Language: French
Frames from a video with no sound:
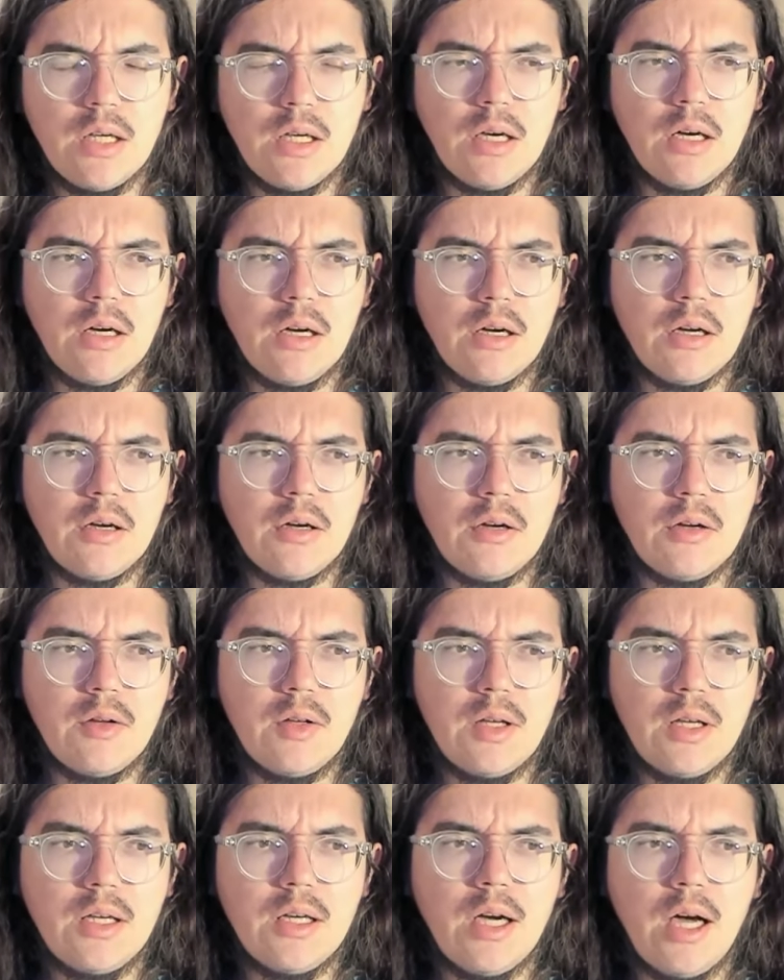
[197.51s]

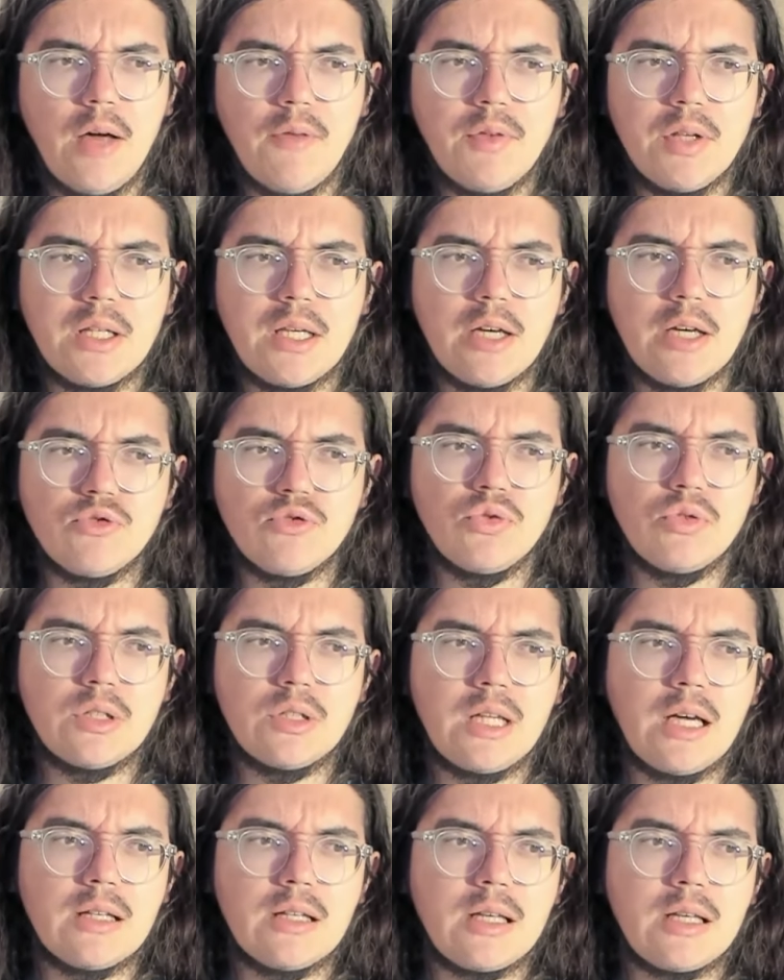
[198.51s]
et avec un jeu
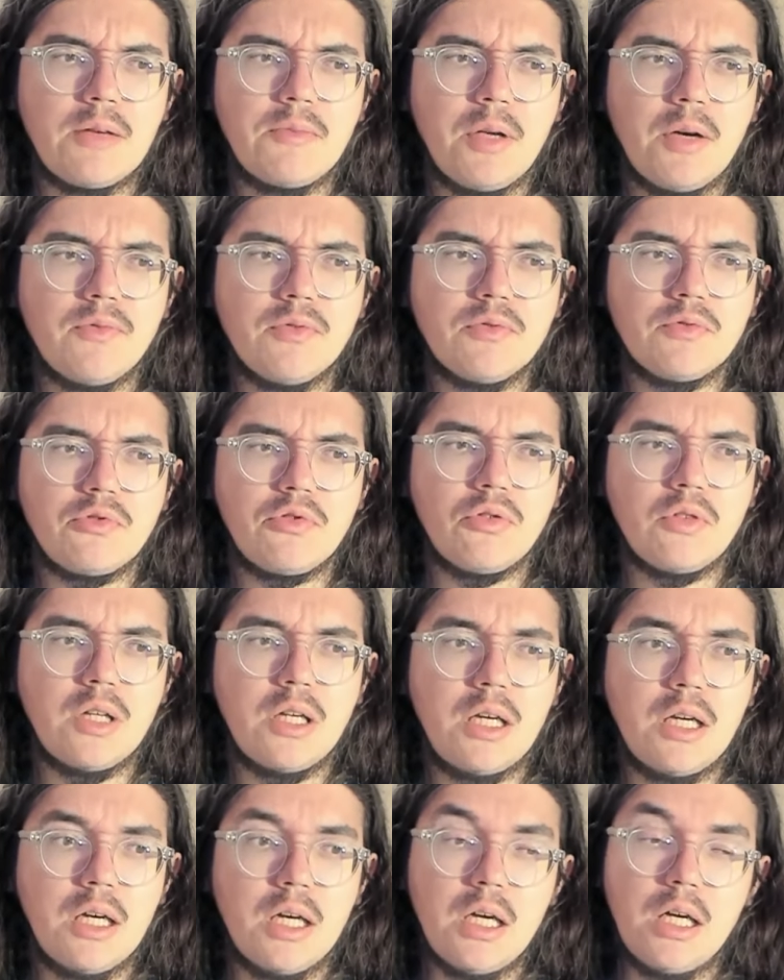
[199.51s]
qui a très bien
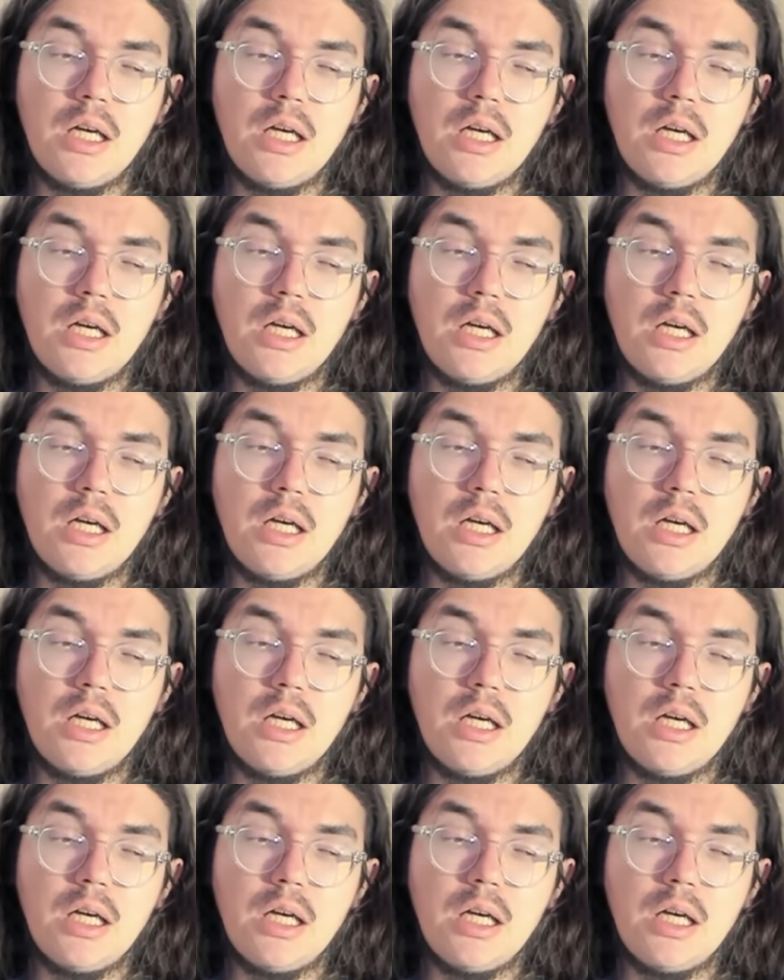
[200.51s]
fonctionné